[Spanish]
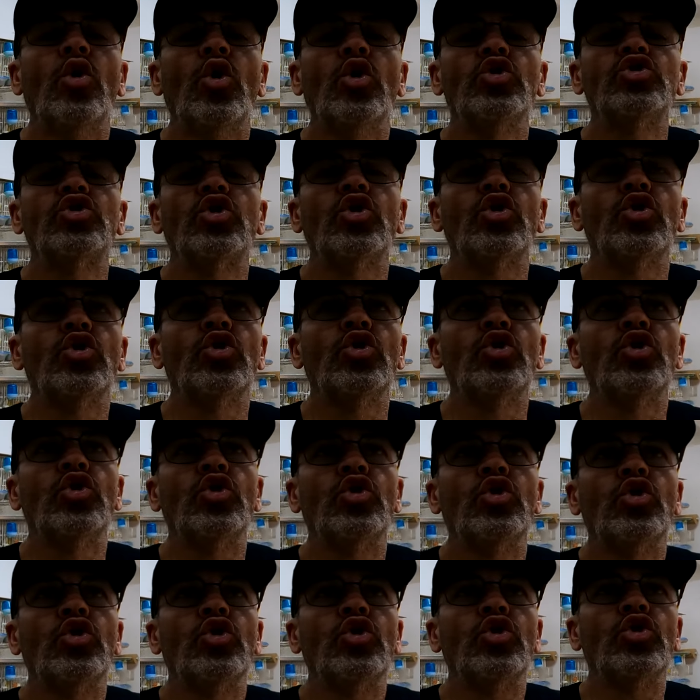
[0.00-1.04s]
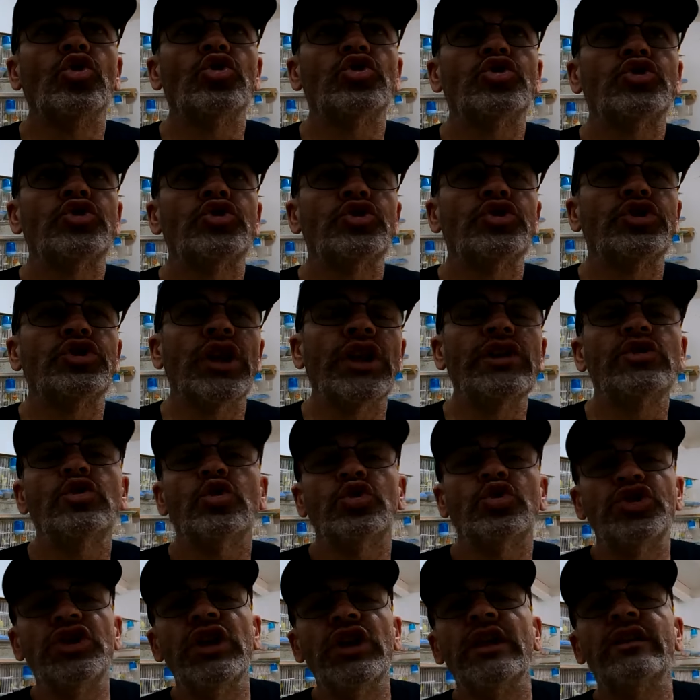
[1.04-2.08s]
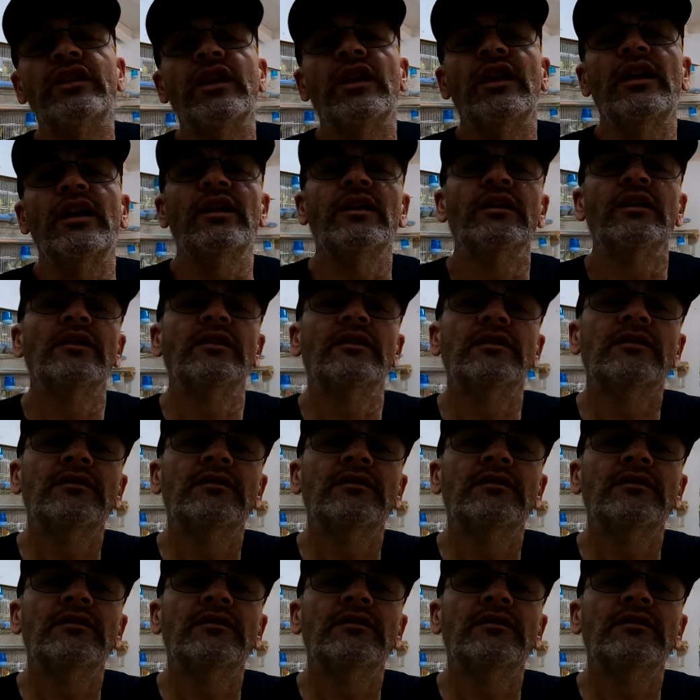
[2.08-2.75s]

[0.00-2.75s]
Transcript: otros 6 o 7,